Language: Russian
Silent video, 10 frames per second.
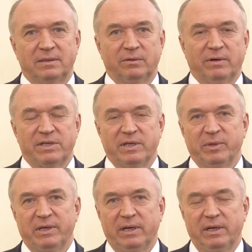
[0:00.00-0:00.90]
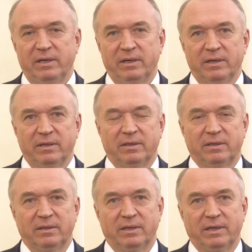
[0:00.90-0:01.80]
Уважаемые коллеги,
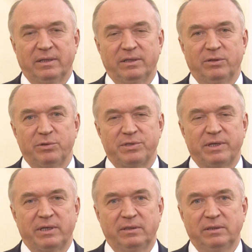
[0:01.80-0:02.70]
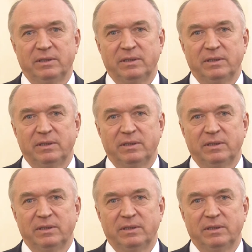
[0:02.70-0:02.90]
дорогие друзья,